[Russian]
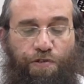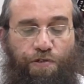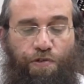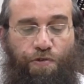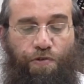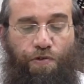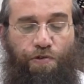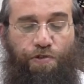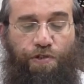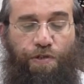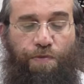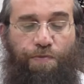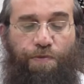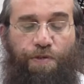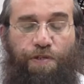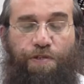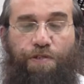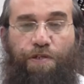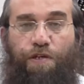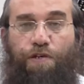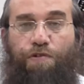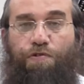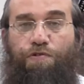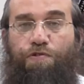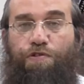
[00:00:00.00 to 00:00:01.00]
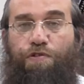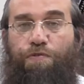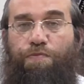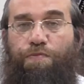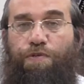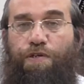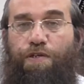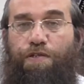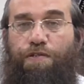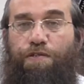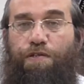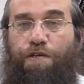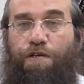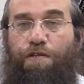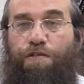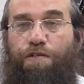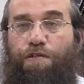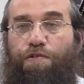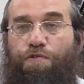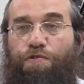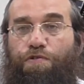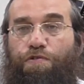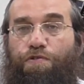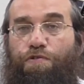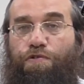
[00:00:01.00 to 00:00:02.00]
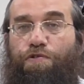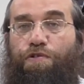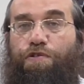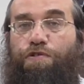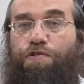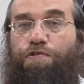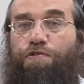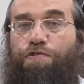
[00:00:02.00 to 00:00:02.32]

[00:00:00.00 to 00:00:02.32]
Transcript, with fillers: Что такое Шейб на Исраиль? То, что на Исраиль делают кодыш,